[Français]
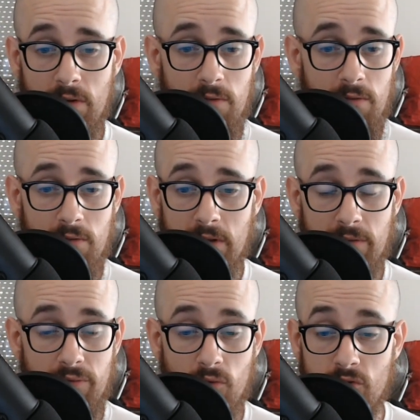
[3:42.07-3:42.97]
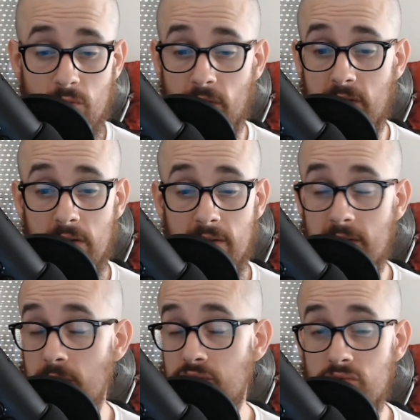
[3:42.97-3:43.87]
Et, euh, et franchement, c'est
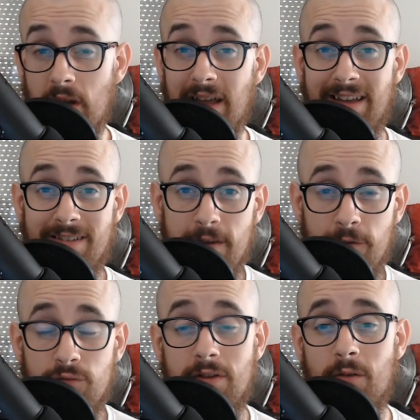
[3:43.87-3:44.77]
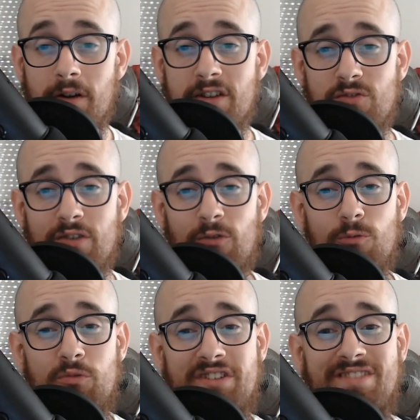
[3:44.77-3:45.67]
fou. C'est fou d'avoir des gens qui
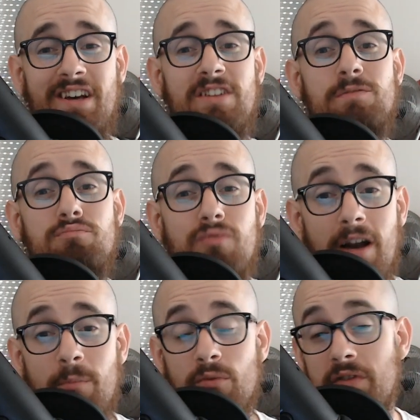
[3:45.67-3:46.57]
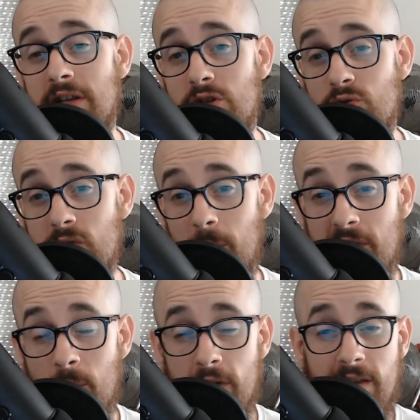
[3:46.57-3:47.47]
sont motivés à ce point-là pour faire des choses comme
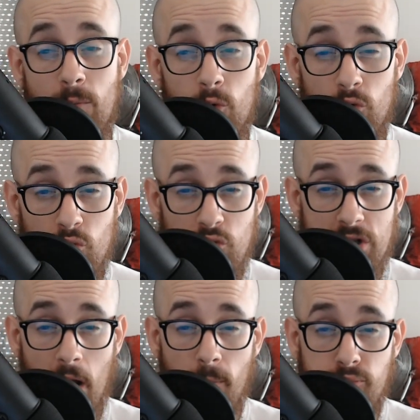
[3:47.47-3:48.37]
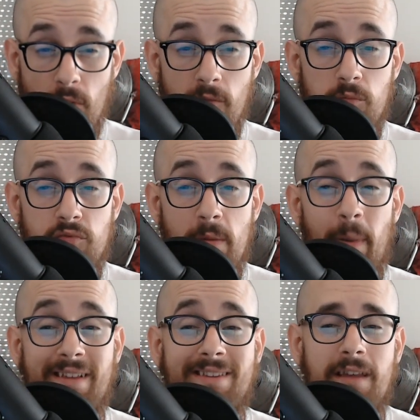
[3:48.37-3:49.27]
ça. Moi, ça me touche à un point, vous pouvez
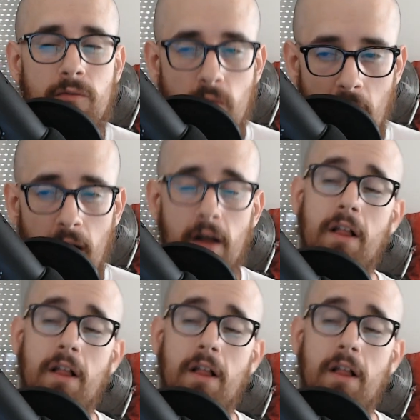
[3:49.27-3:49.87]
pas savoir.